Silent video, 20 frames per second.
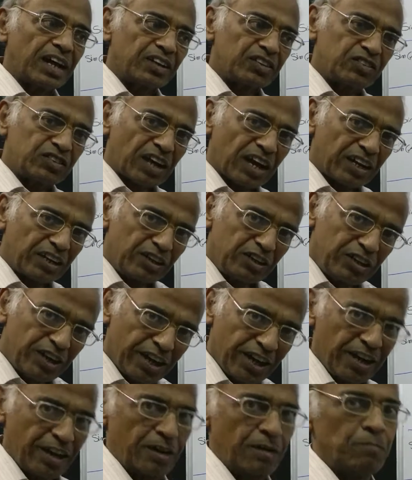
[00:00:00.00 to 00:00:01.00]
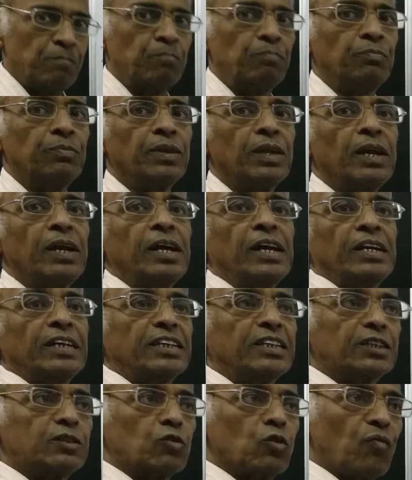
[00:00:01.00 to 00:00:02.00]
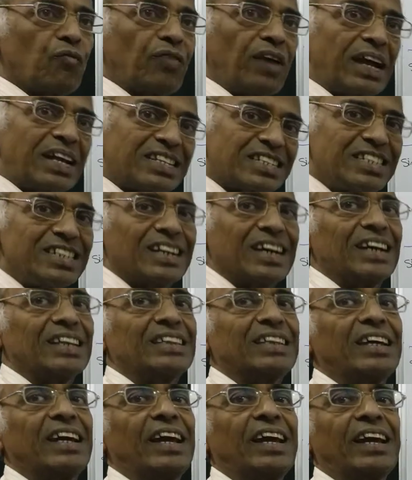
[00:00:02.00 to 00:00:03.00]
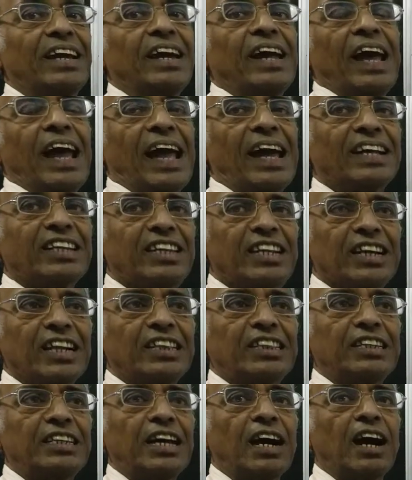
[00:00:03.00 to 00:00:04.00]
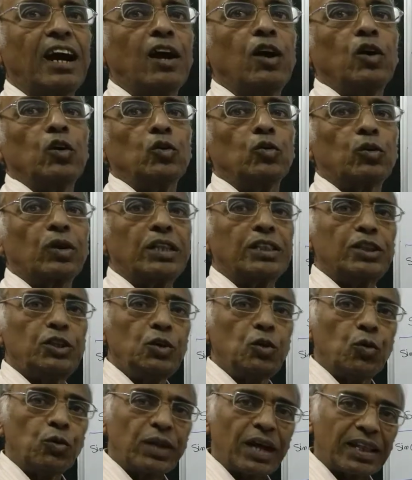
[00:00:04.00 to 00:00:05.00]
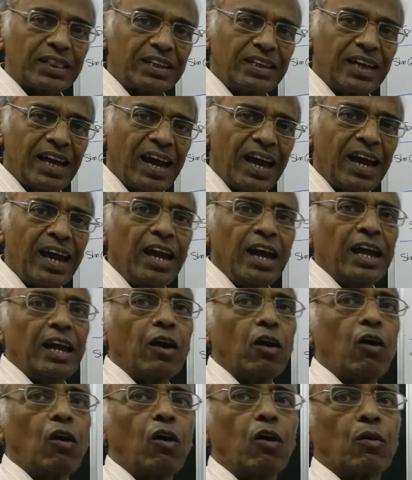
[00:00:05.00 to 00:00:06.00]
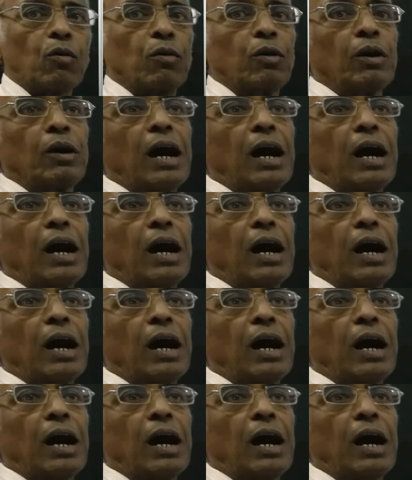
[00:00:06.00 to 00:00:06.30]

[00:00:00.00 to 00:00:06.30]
चाहिए इसको फैलसी कहते हैं ऐसी गलतियाँ जो गलती हो जाती हैं और